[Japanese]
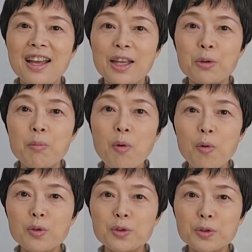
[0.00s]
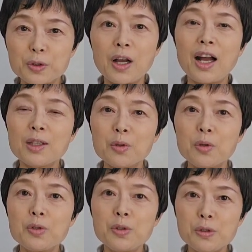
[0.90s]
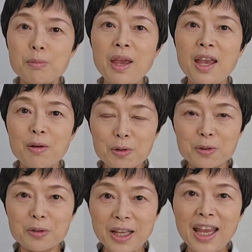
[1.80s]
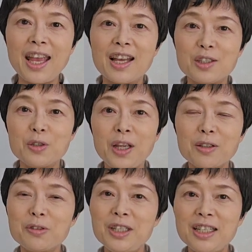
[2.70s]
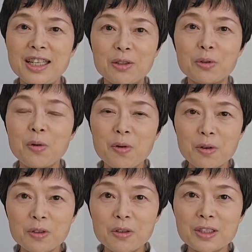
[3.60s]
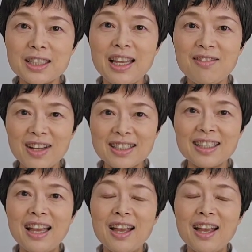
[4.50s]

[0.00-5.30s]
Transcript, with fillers: えっと、もうすぐあとじゅうめいほどできゅうひゃくにんに届こうとしています。